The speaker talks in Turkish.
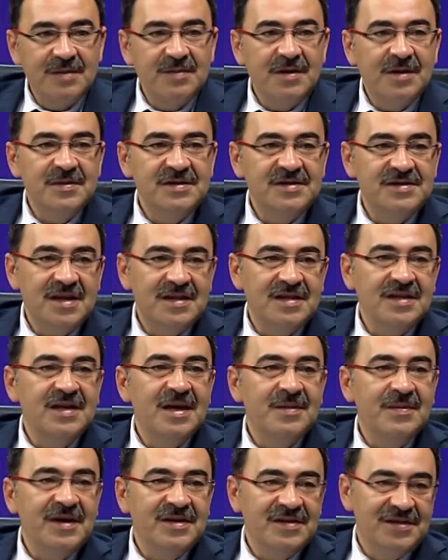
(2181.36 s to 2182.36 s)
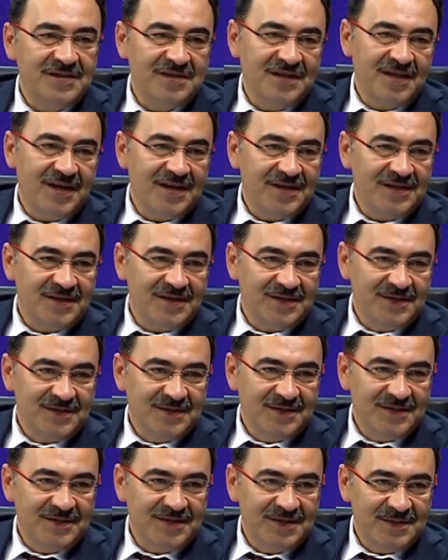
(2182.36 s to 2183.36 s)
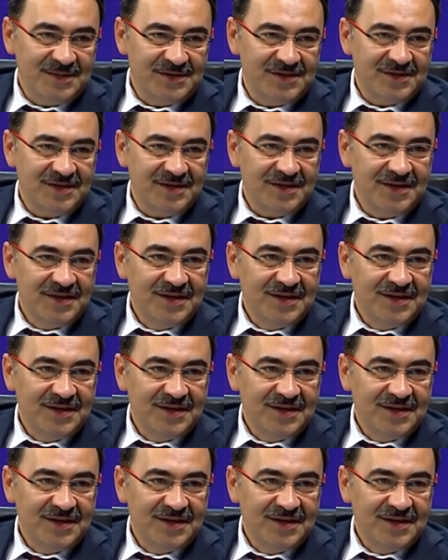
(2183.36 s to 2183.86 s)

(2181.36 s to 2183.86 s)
beraber seni de gebertirdilerdi demişti.